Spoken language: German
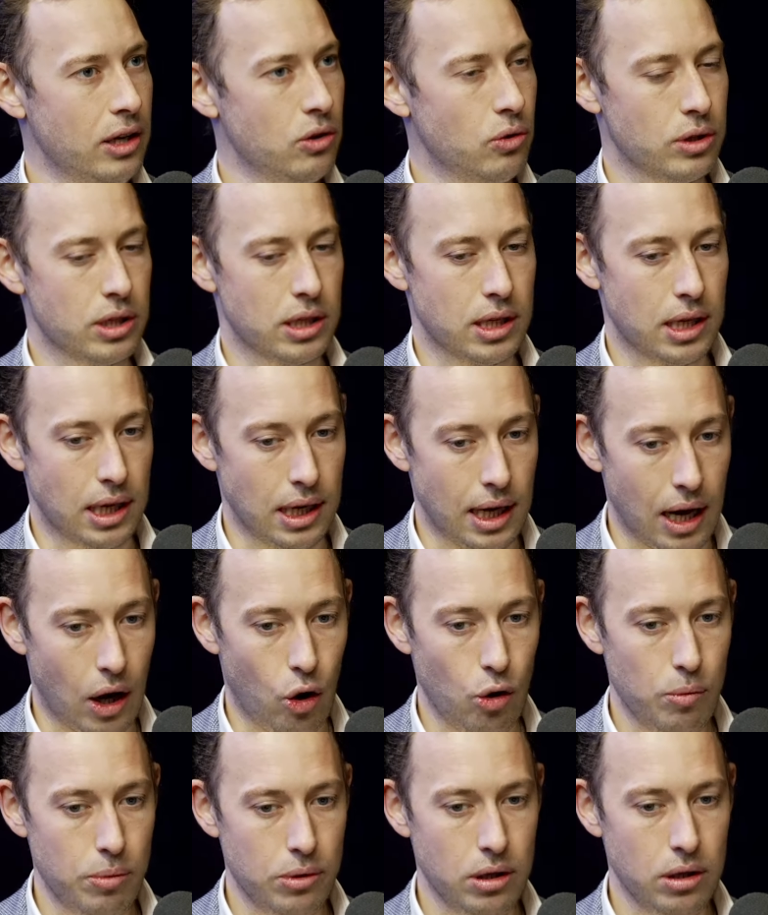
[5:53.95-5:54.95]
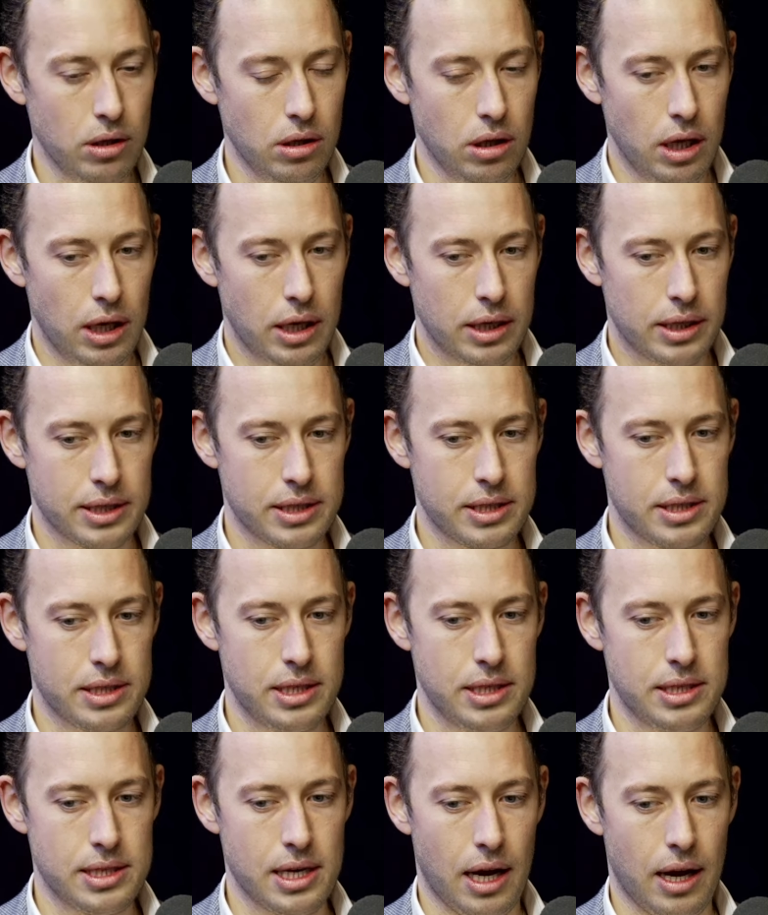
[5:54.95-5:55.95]
Und ich glaube, dass
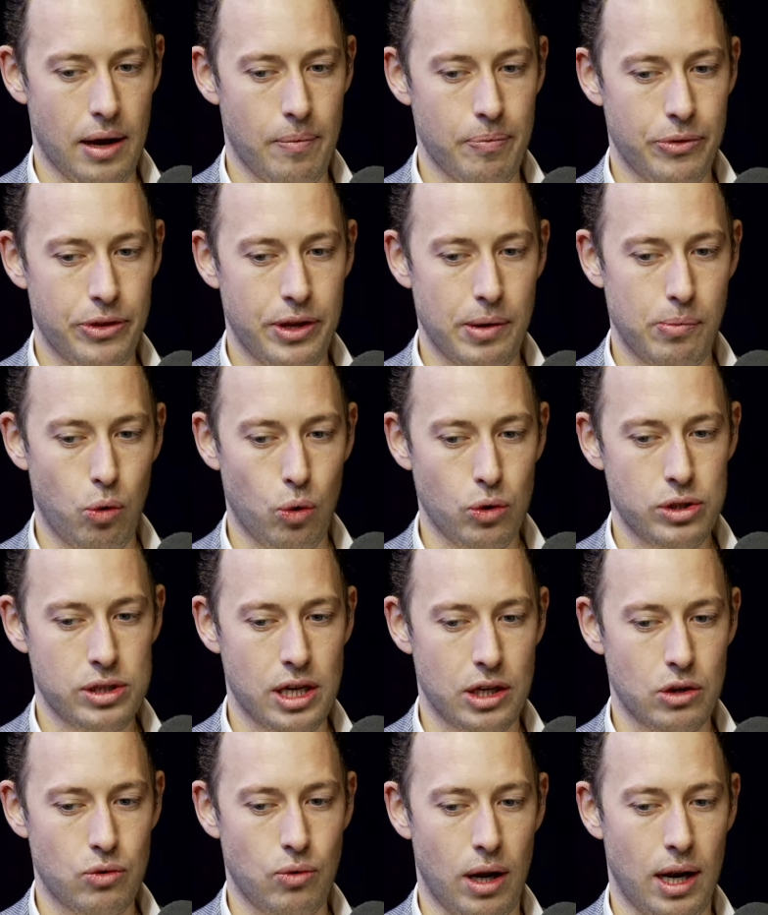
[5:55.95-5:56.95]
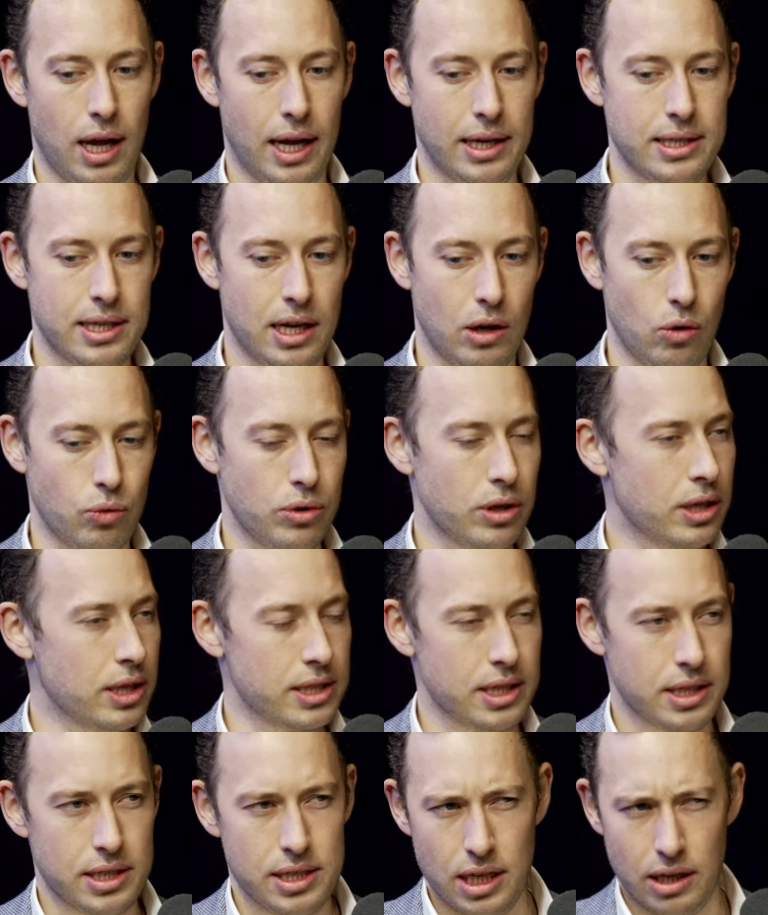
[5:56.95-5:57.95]
dieser der prozentuale Anteil, ohne das
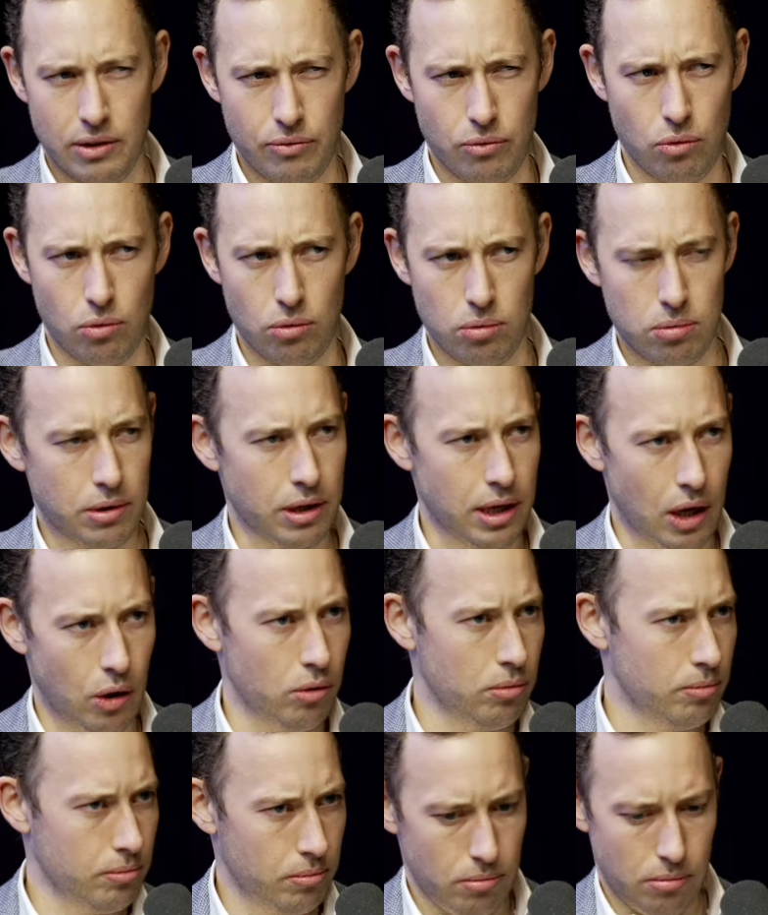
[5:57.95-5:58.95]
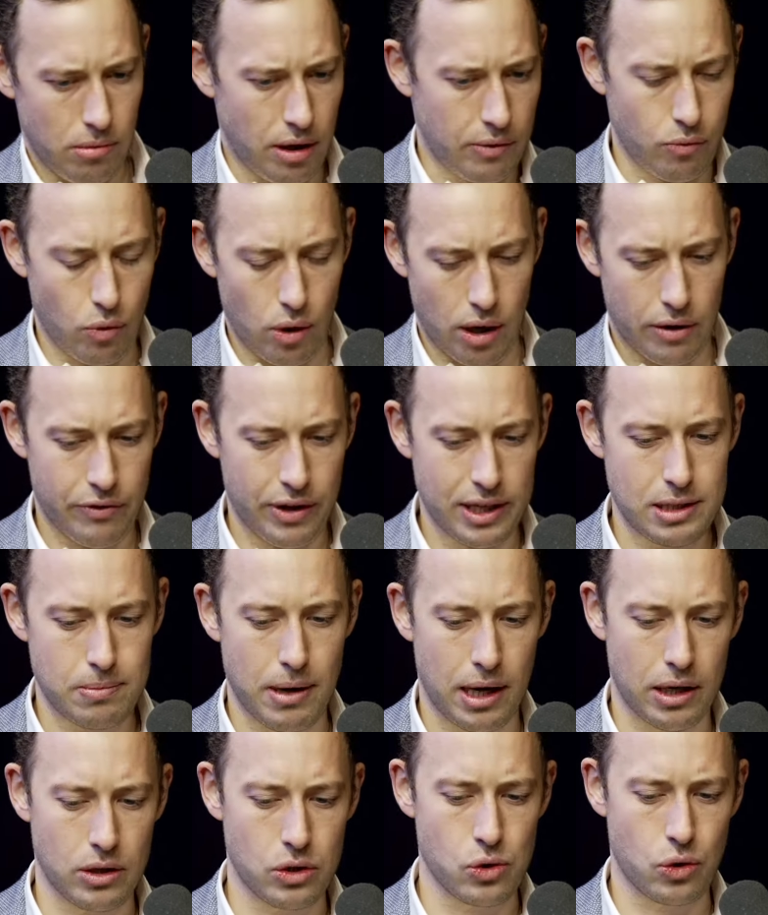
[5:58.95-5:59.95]
jetzt irgendwo genau irgendwo ran
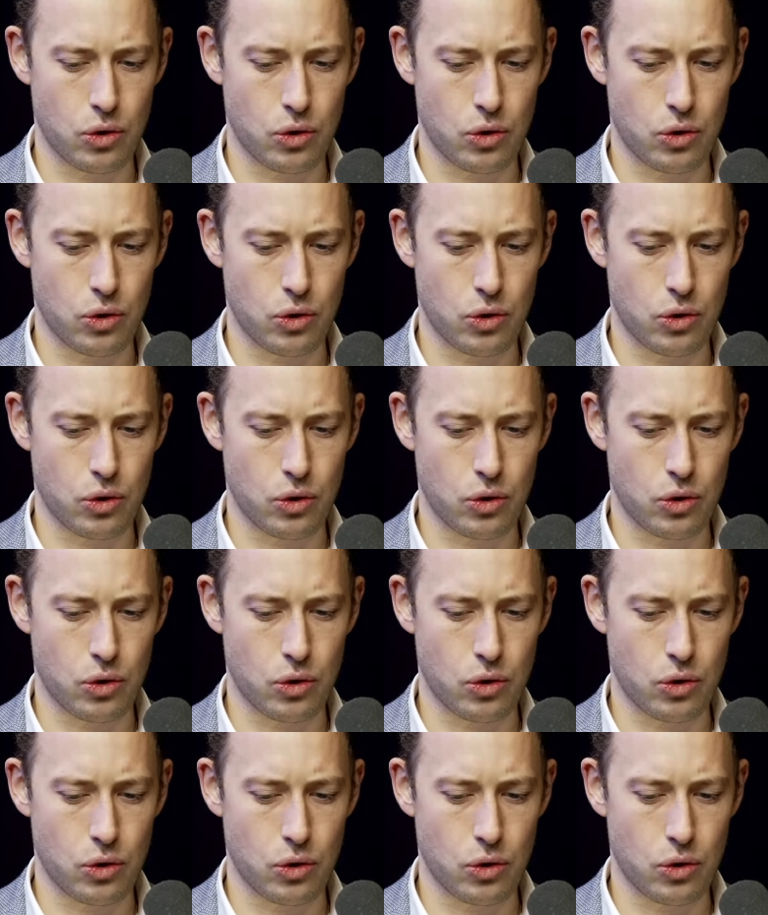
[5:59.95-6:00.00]
festmachen zu